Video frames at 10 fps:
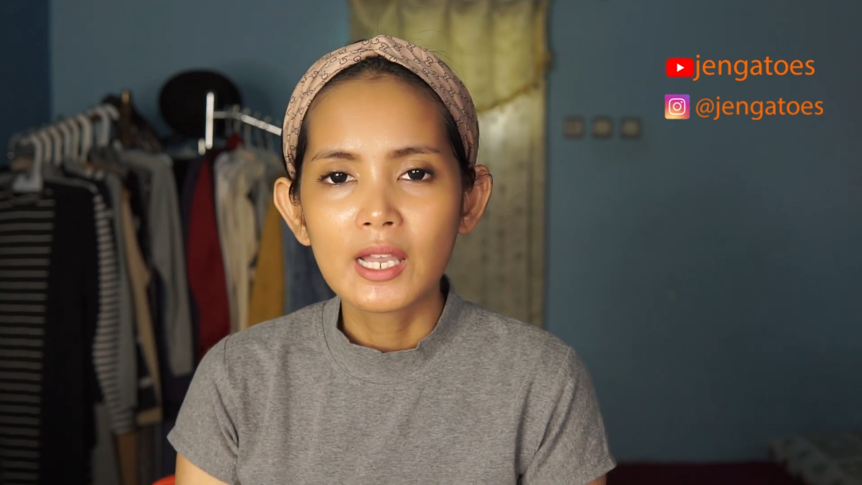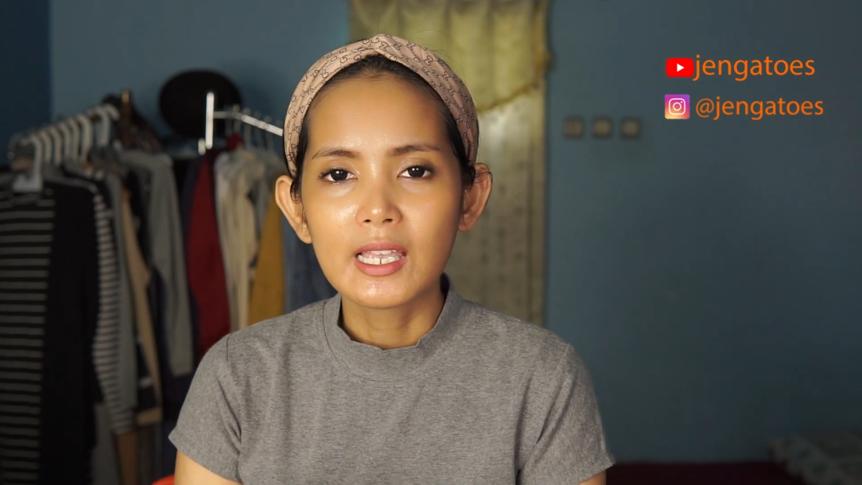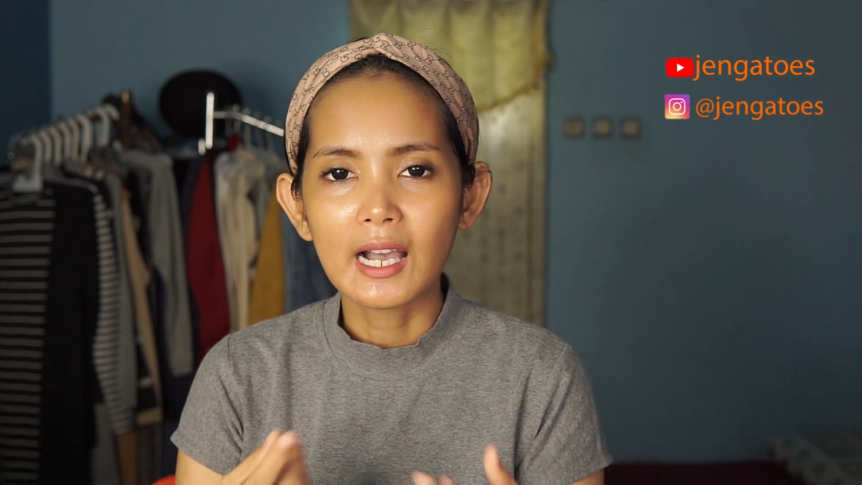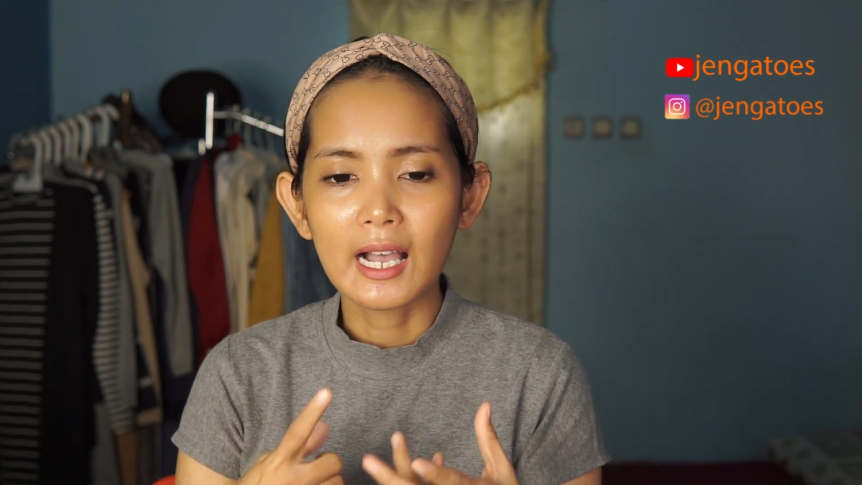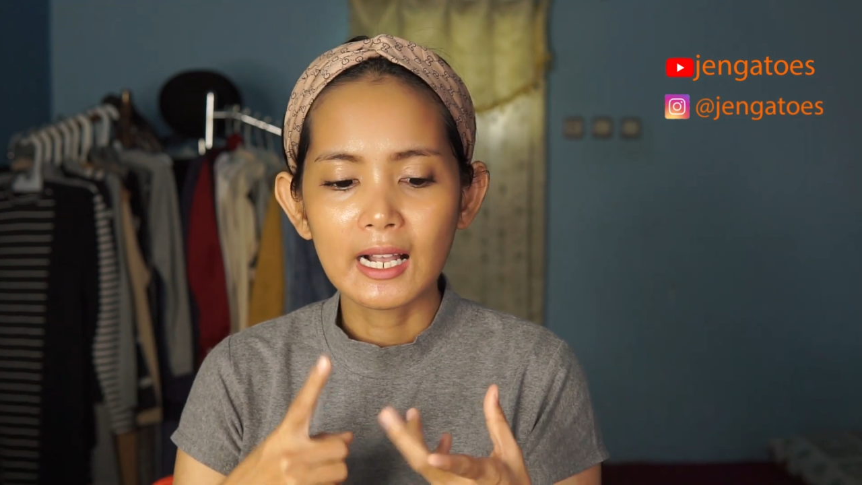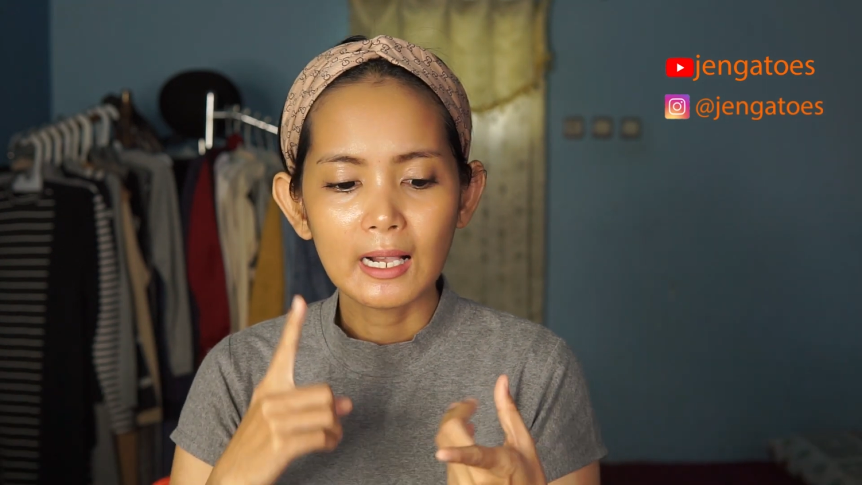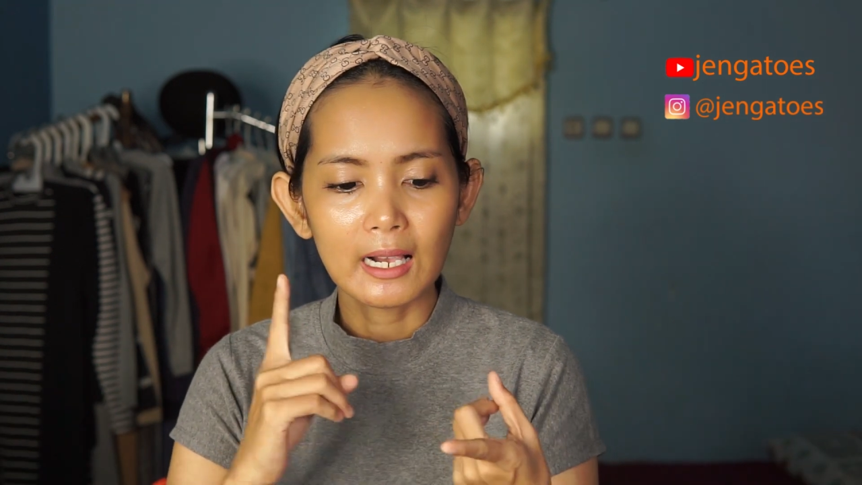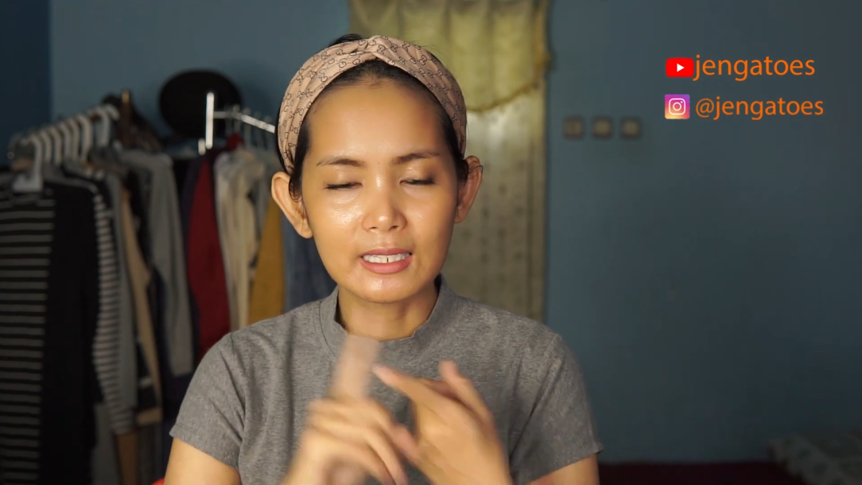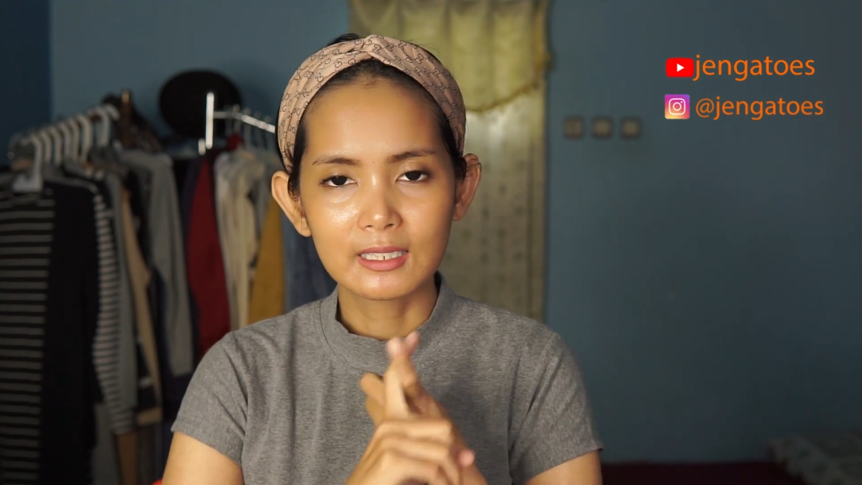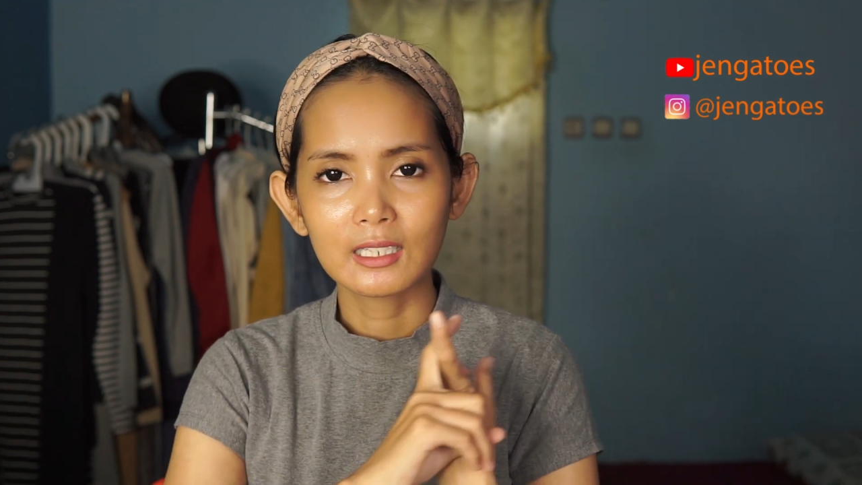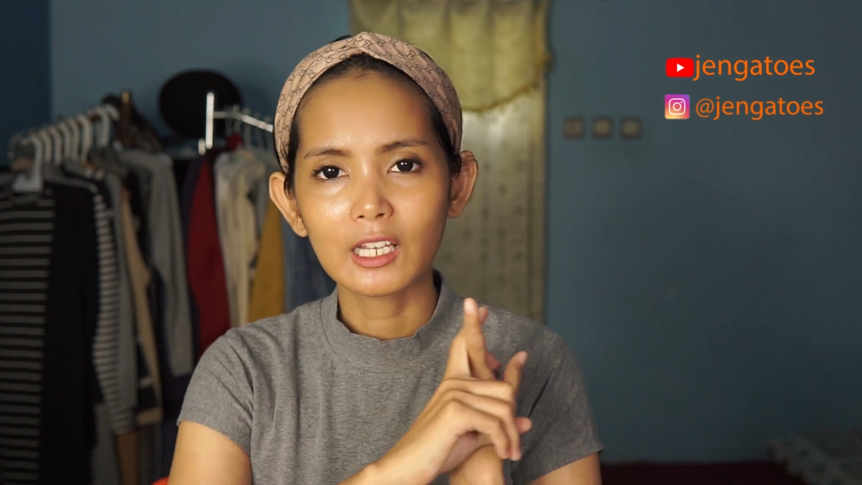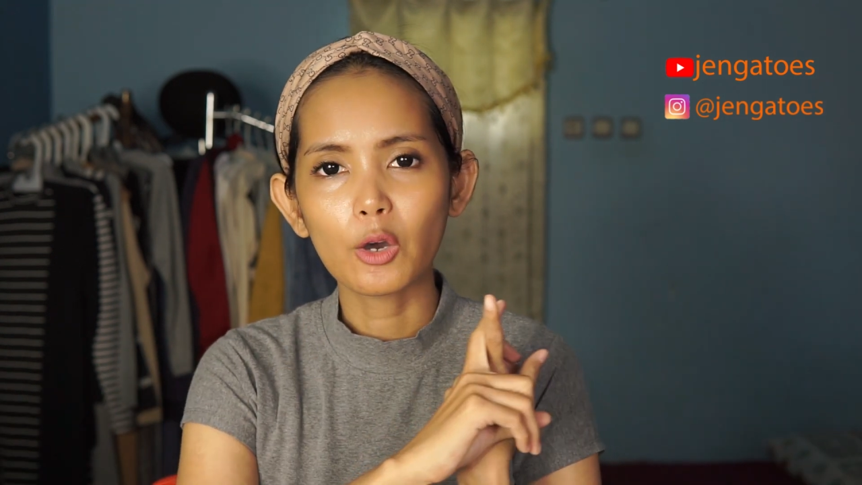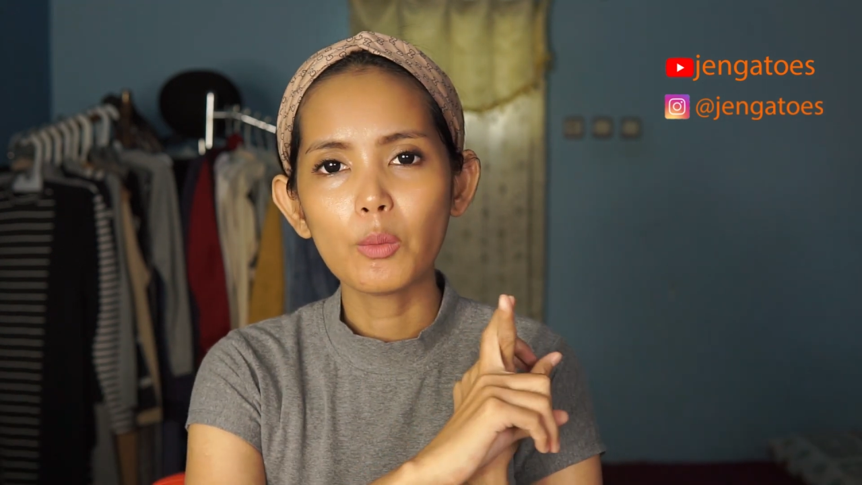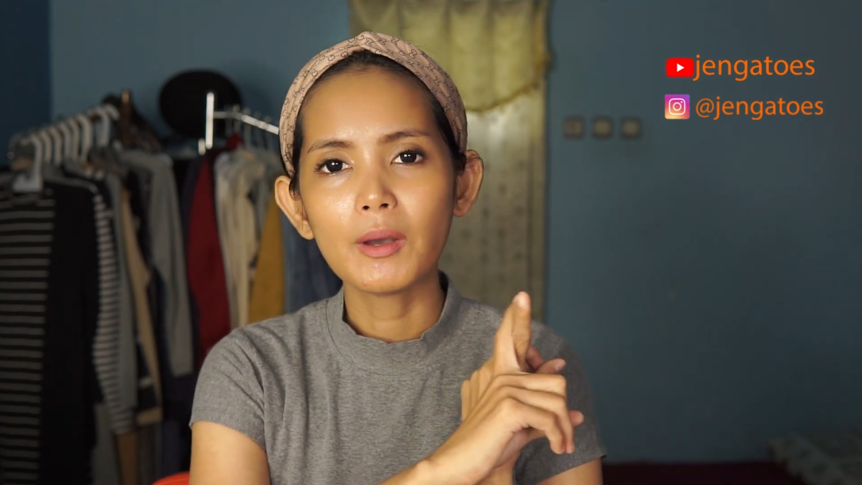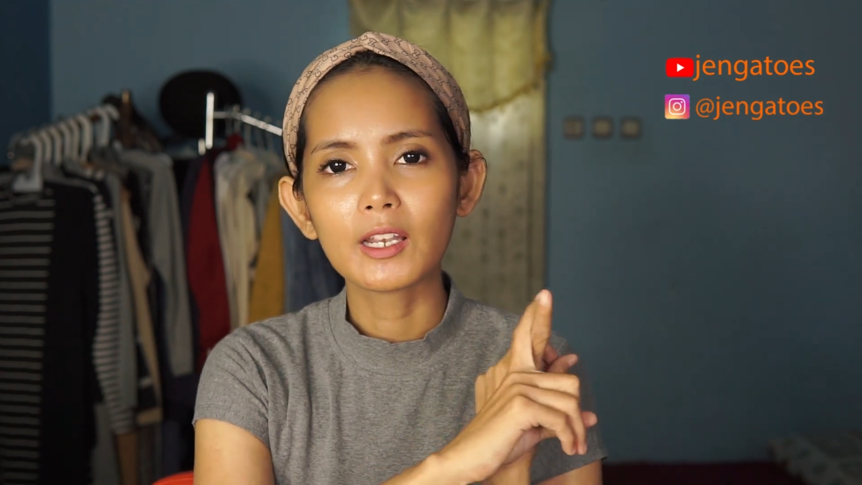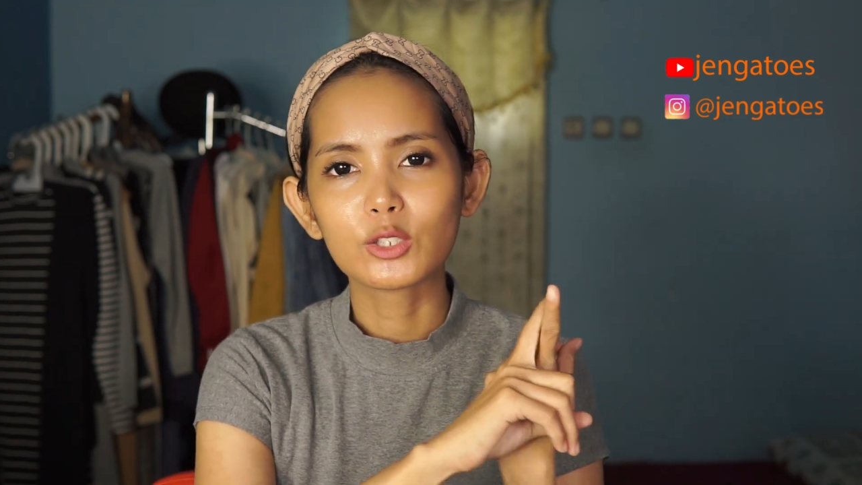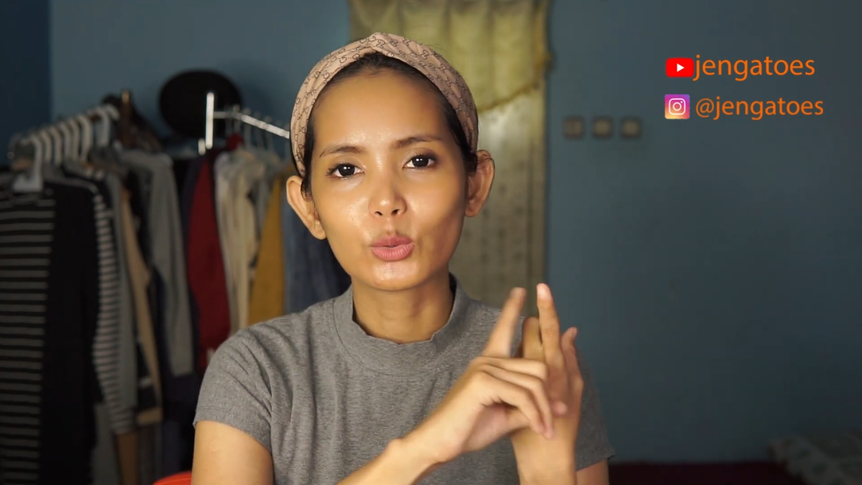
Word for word: yang hasil aku malah